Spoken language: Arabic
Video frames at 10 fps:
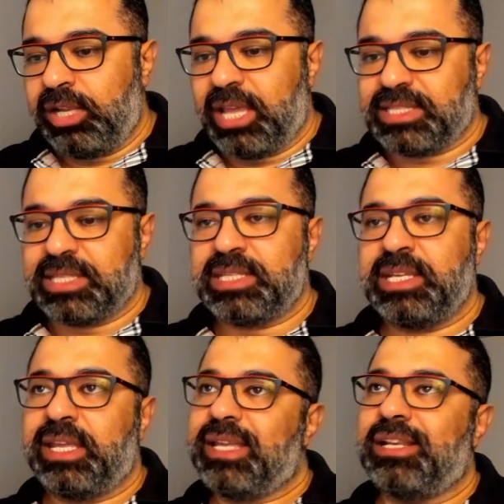
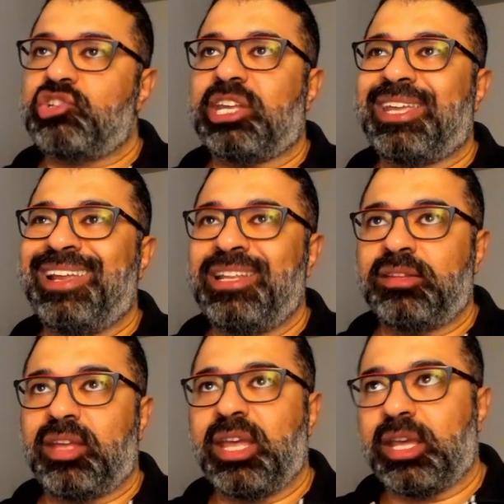الأساسية اللي
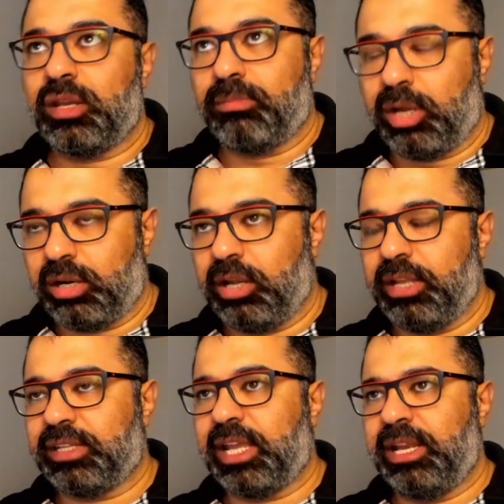شكلت آخر مرة
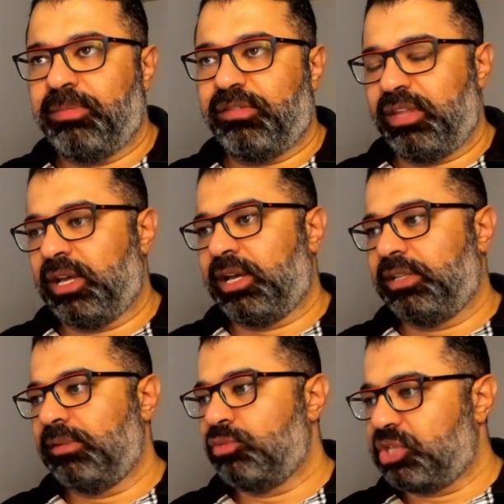اتكلمنا فيها
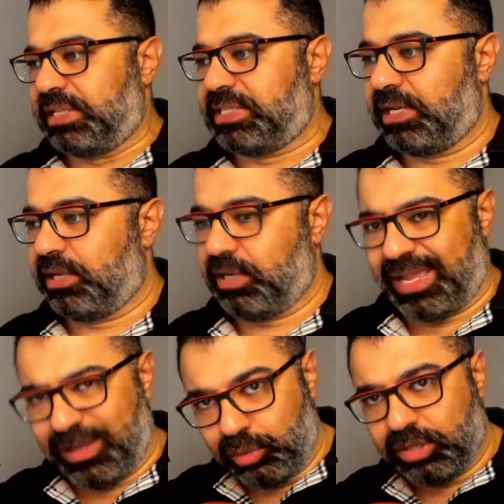عن المسلسل
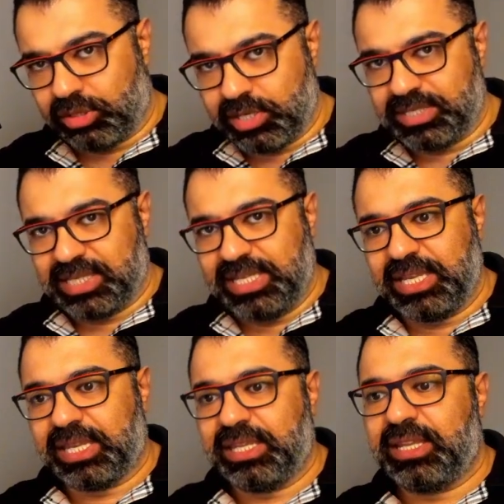عناوين
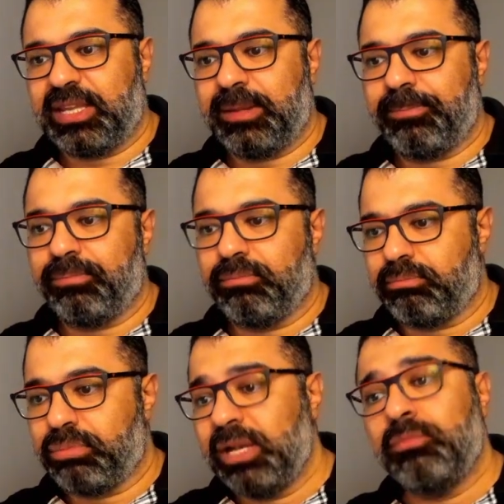رئيسية كده
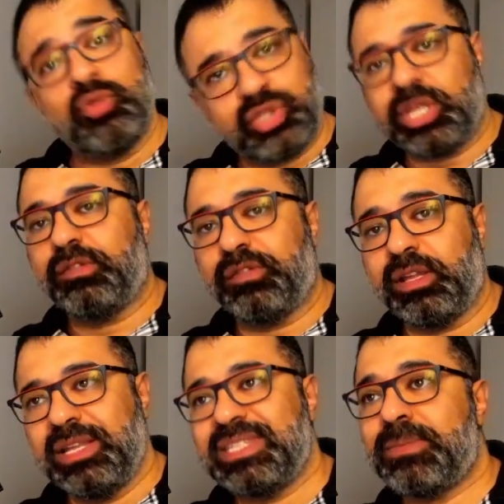
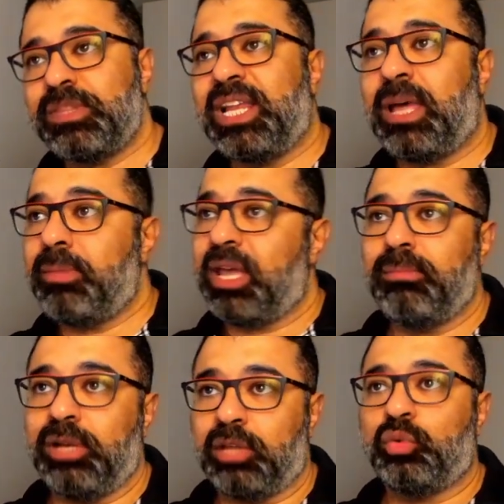بالمصادفة لسه بتلعب
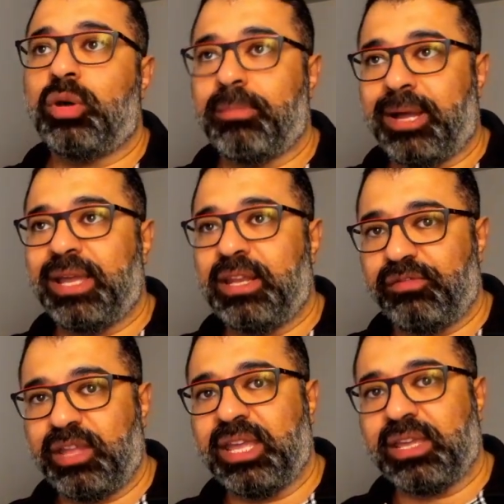أهم الأدوار معانا
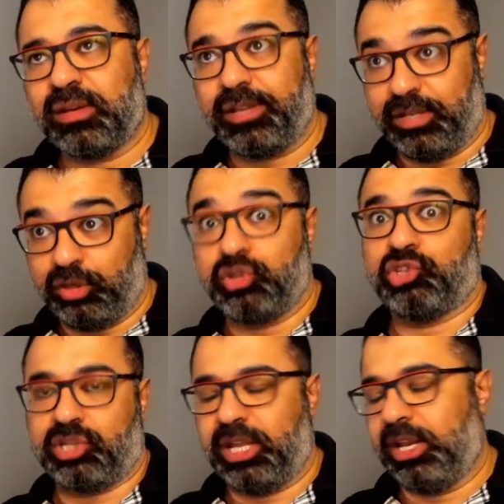في آخر
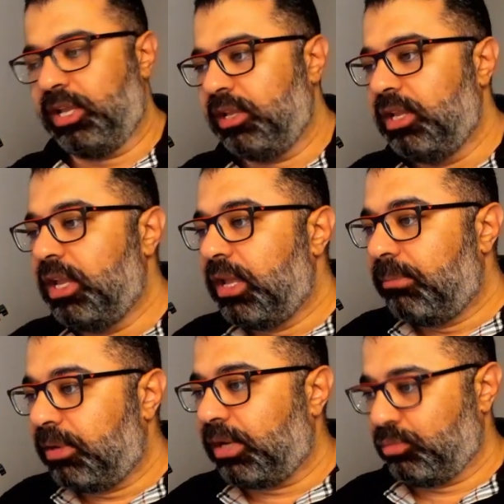11 حلقة
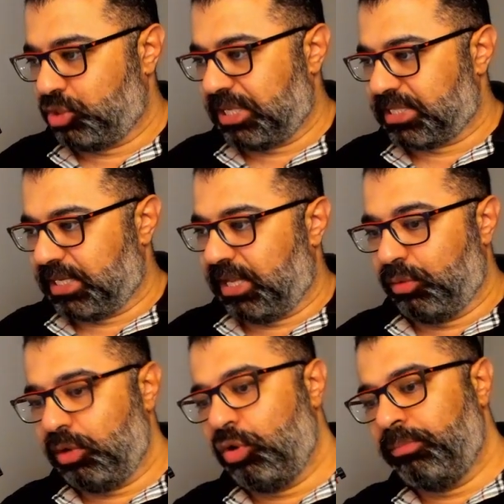من المسلسل
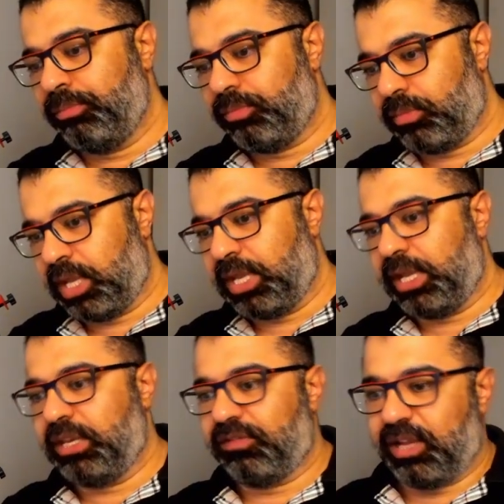أولهم
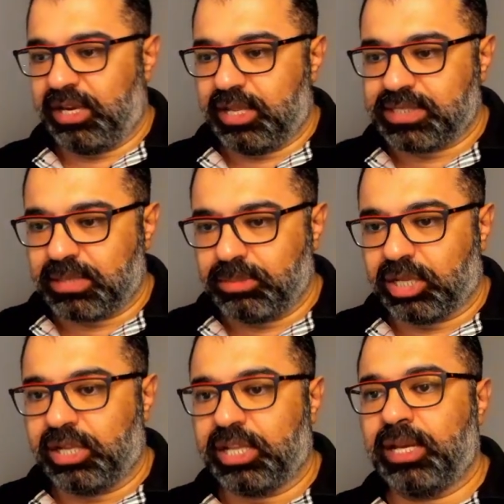هي إني في الحلقة
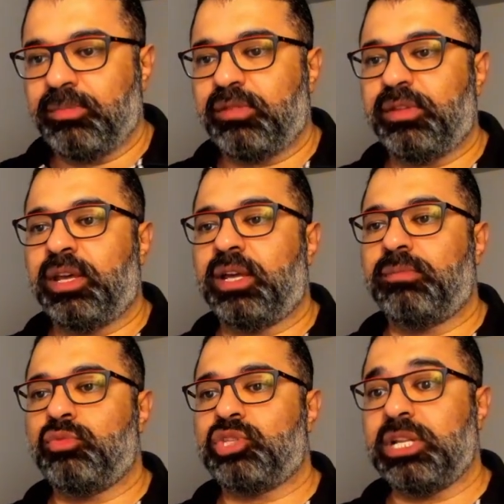السابقة اللي اتكلمت فيها عن
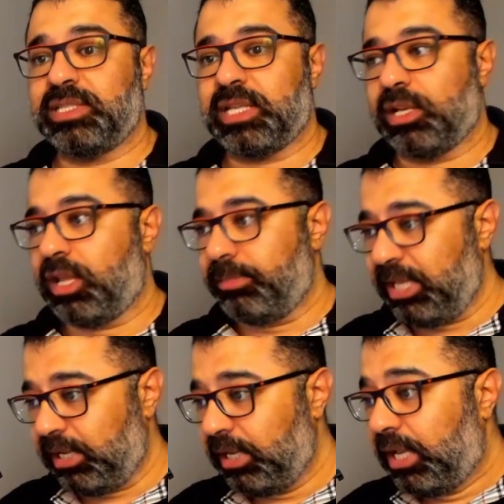مسلسل
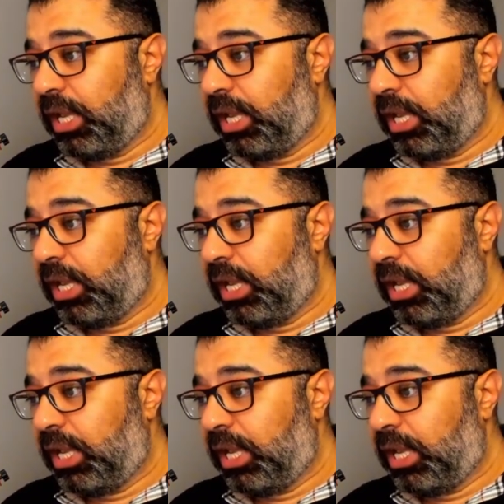قبيل